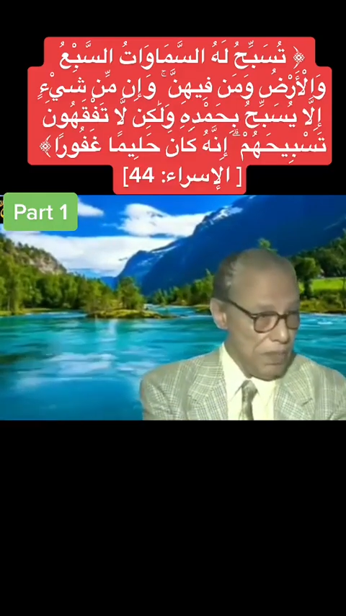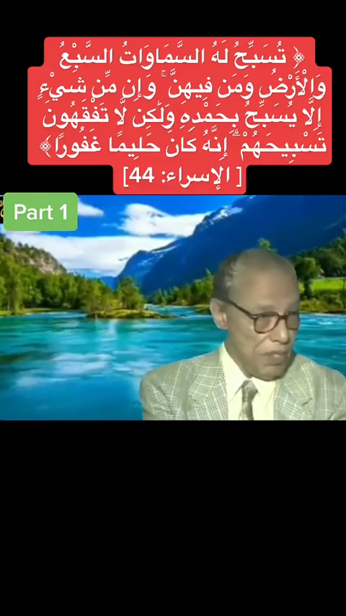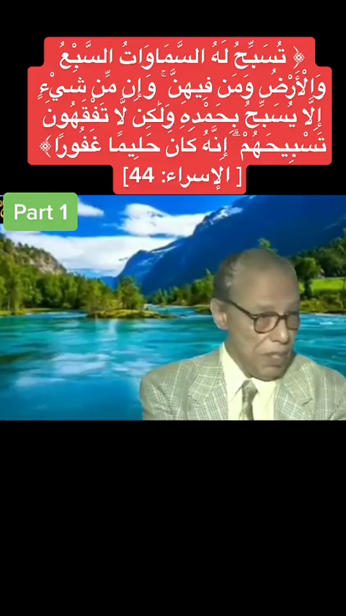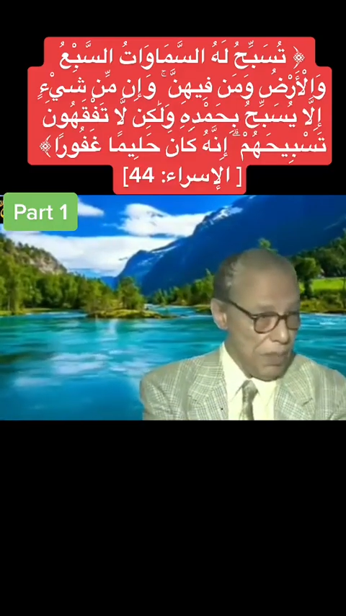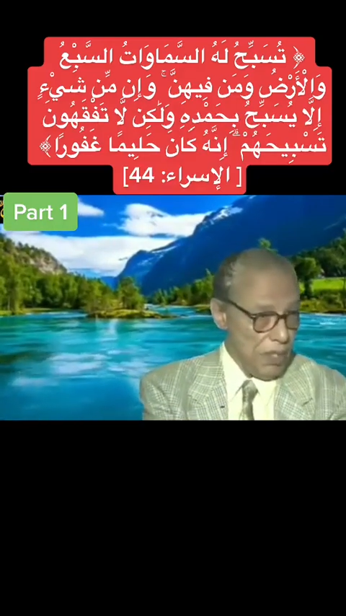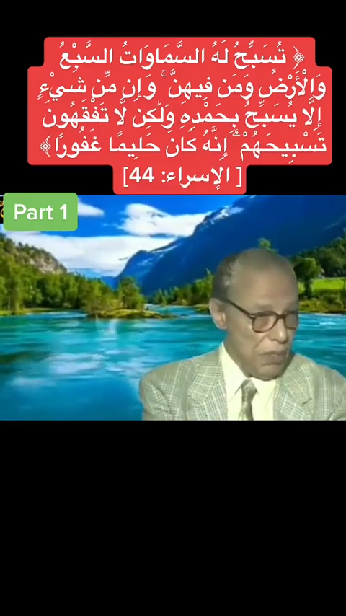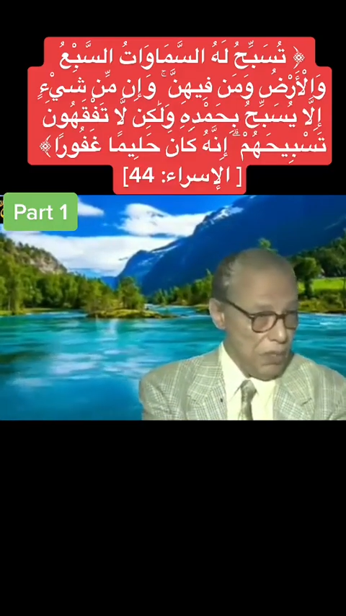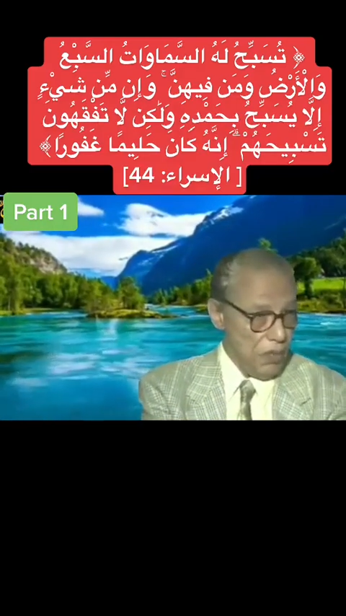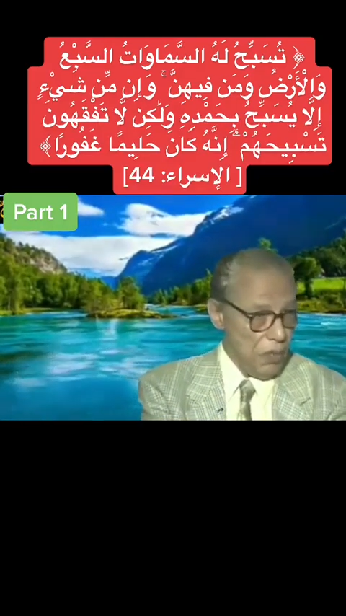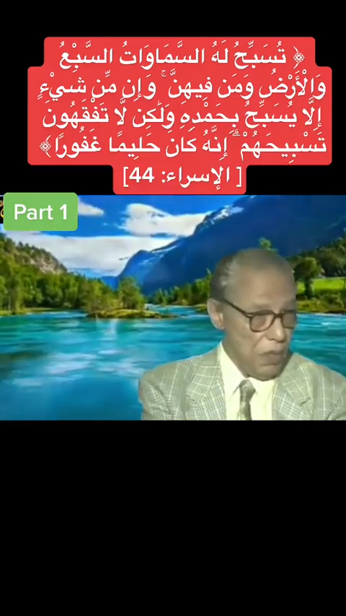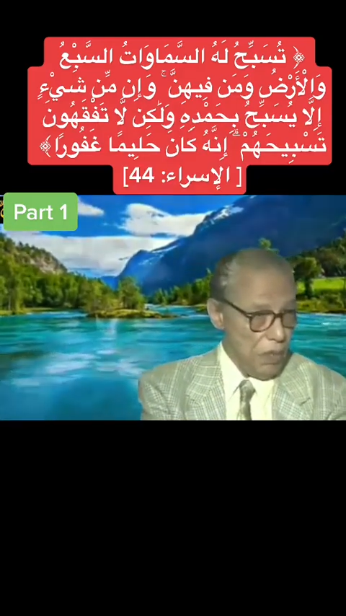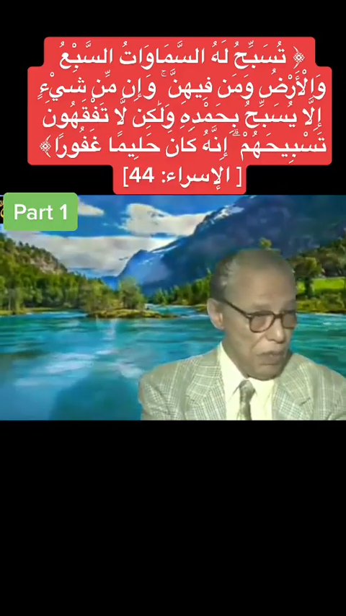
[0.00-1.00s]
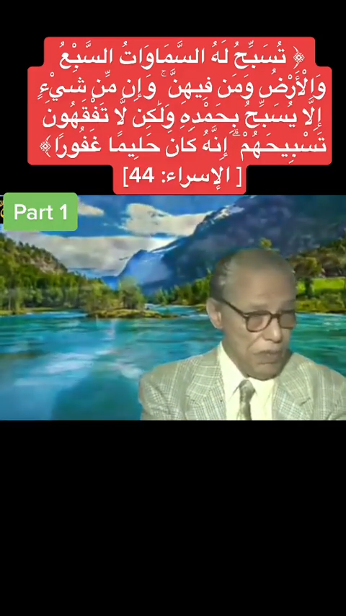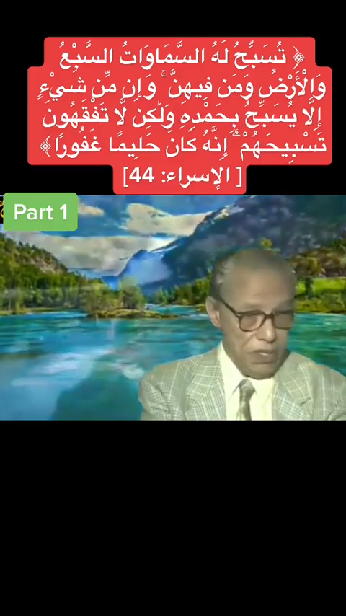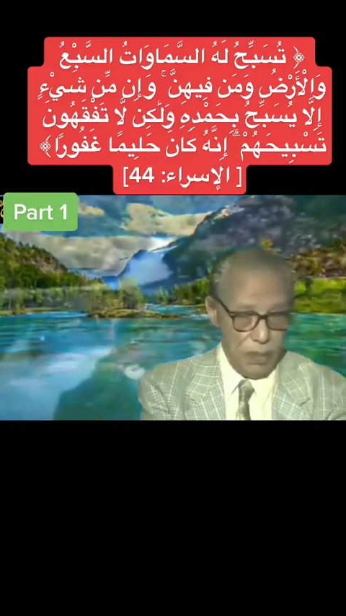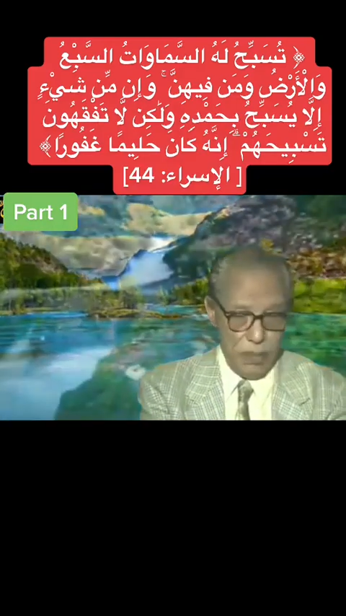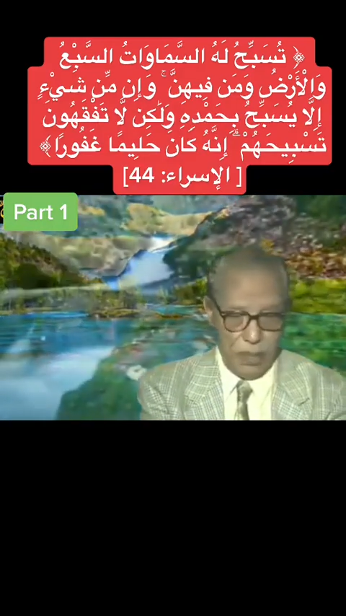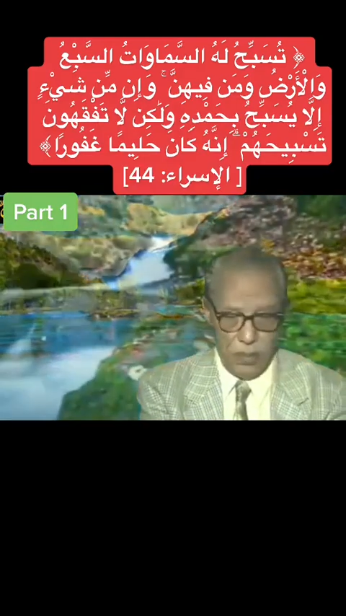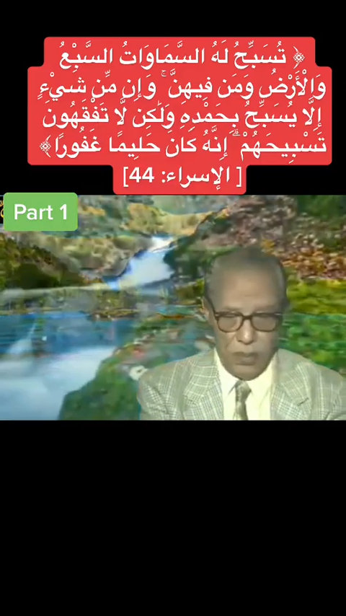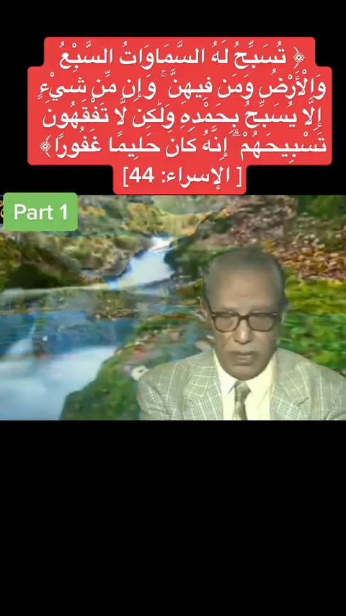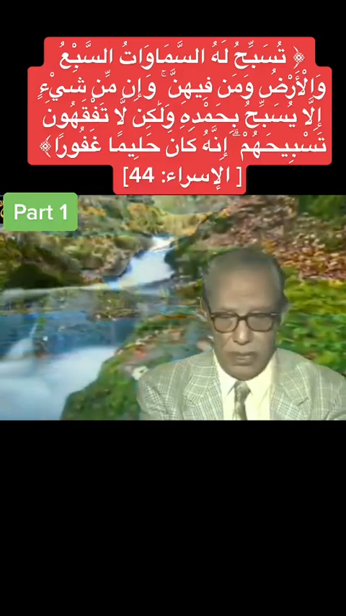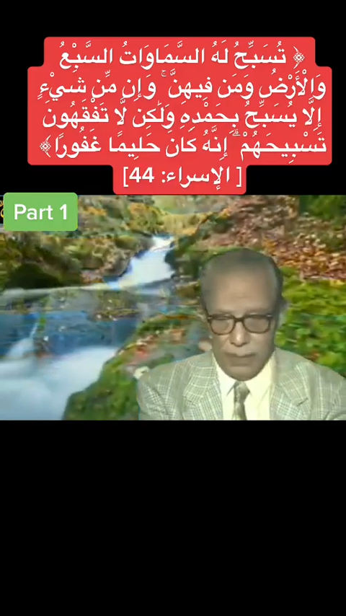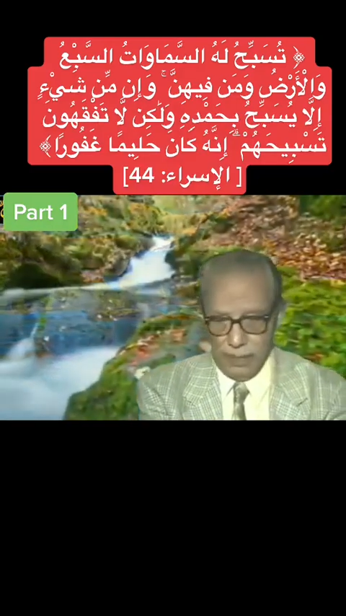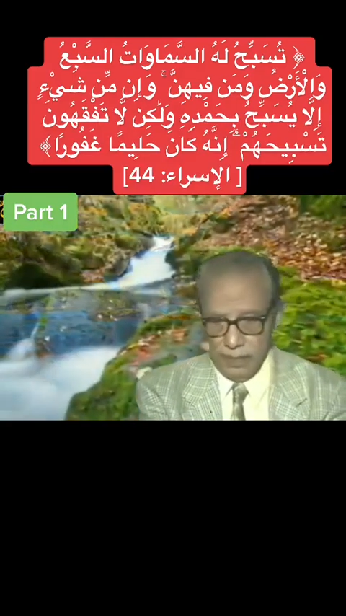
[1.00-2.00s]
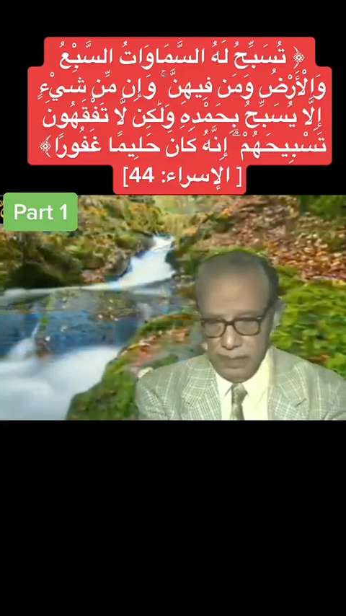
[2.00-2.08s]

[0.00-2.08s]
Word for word: سامعهم وهم بيسبحوا معاه